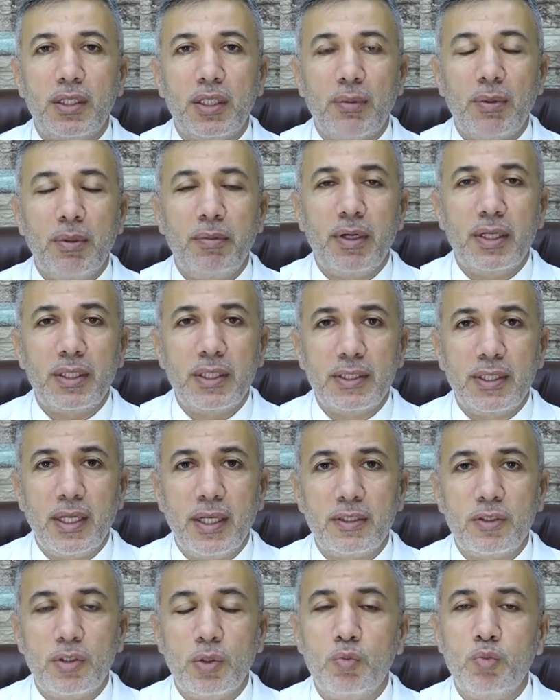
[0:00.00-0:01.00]
طبيبه
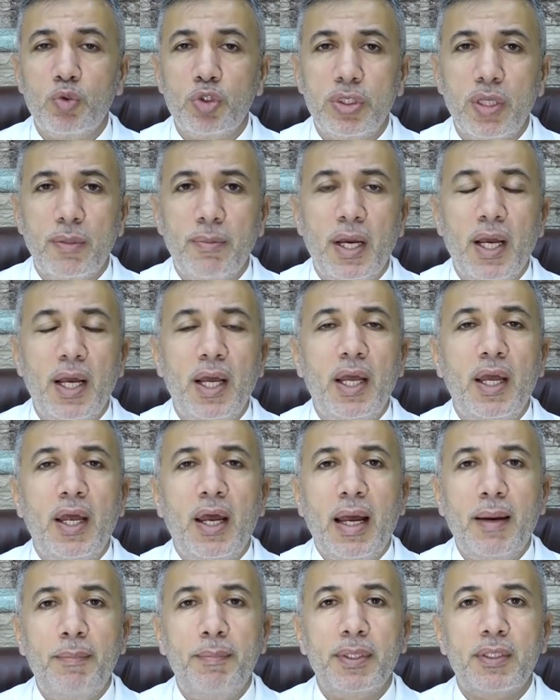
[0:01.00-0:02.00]
اختصاص طب مجتمع
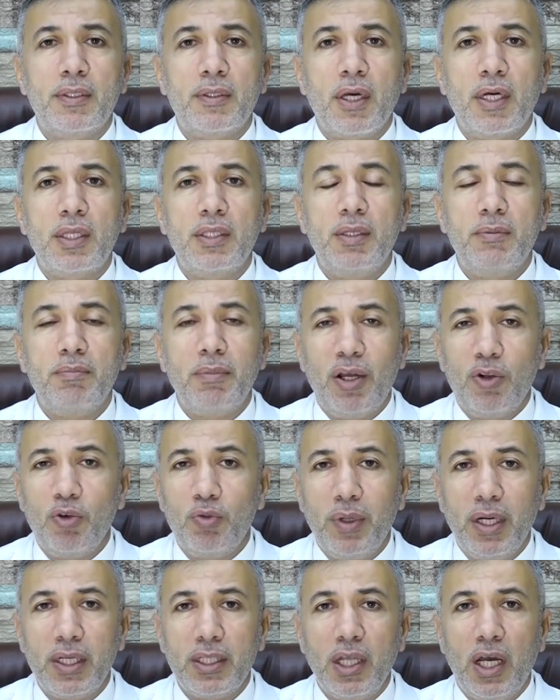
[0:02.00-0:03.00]
حبت تقدم
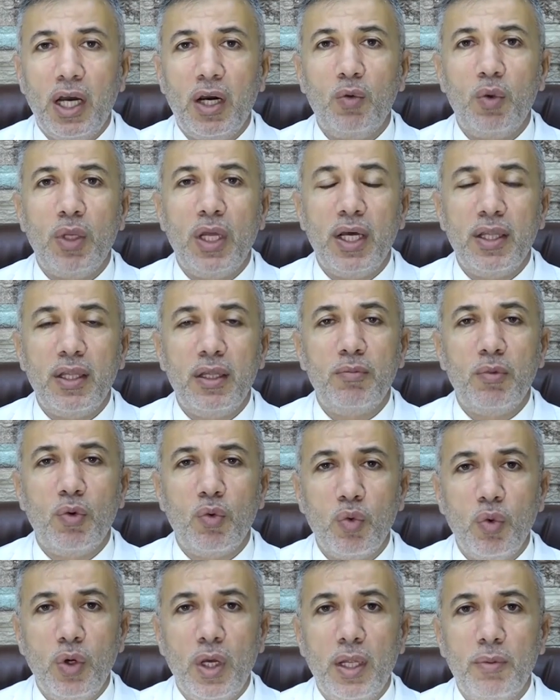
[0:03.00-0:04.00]
معلومات حول هذا
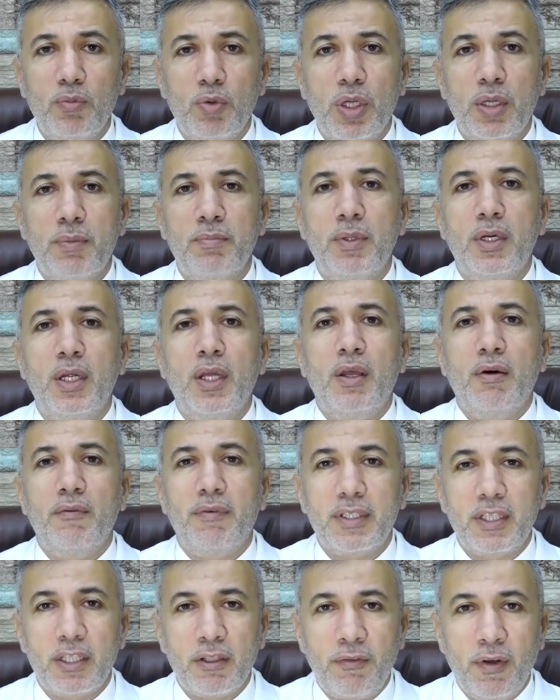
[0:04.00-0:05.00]
الموضوع المهم
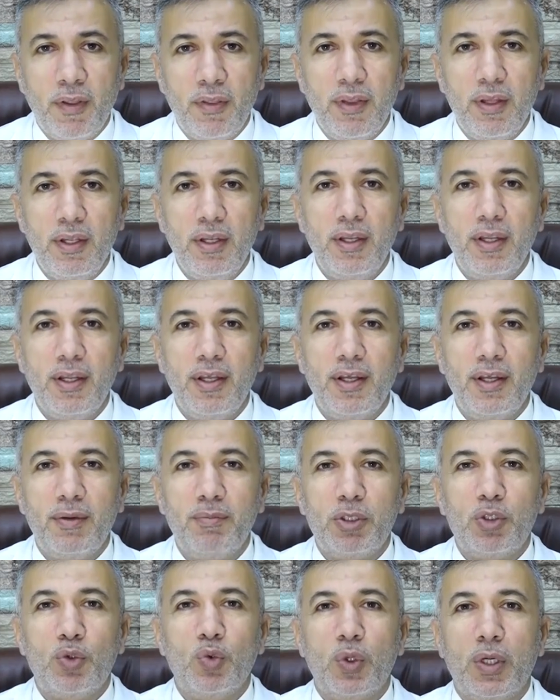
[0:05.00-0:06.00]
فتتفضل
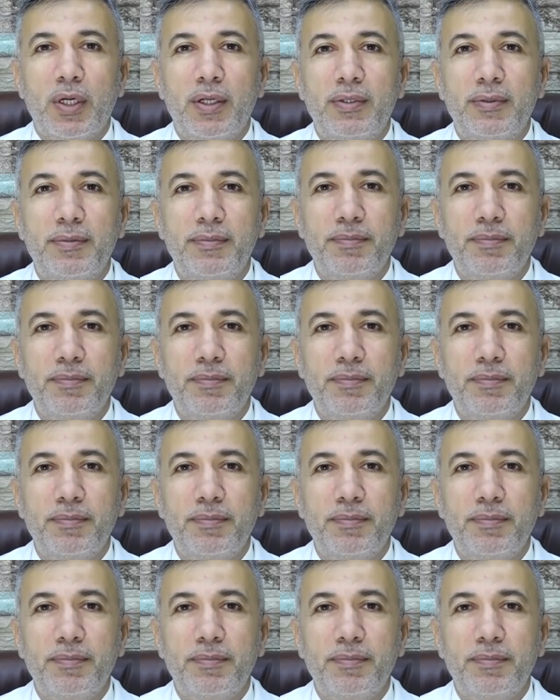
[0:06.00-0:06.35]
مشكوره.